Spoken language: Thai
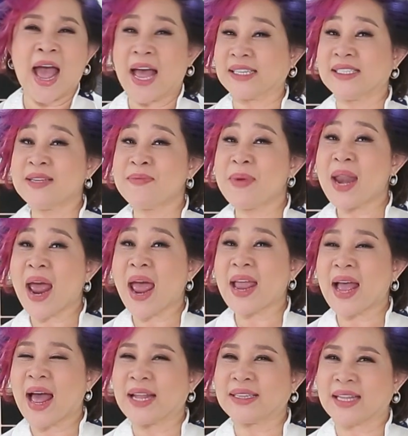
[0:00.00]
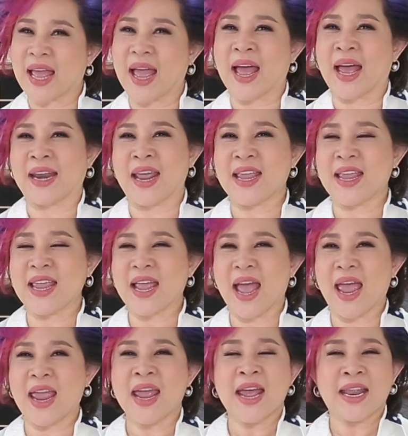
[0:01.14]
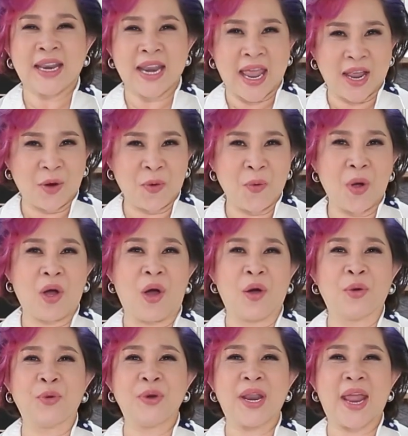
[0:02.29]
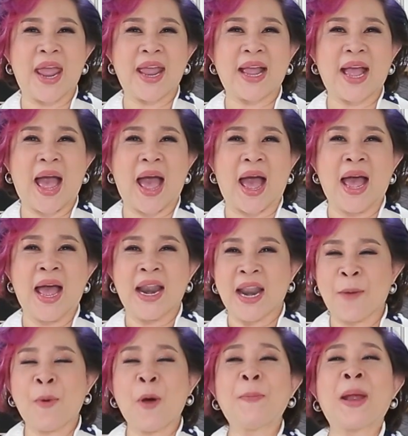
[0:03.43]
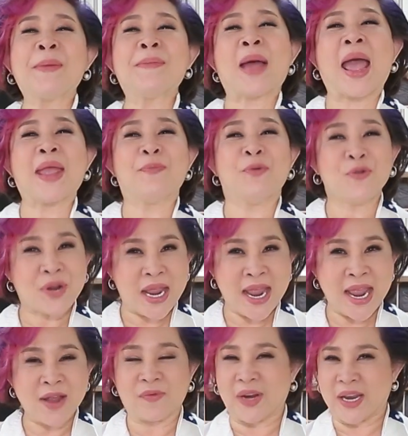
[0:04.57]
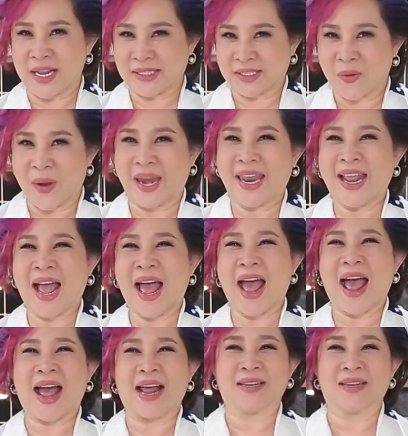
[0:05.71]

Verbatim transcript: หาซื้อไม่ได้ค่ะ แต่หาได้ง่ายๆในครัวของคุณเองค่ะ แล้วพบกันใหม่พรุ่งนี้วันนี้สวัสดีค่ะ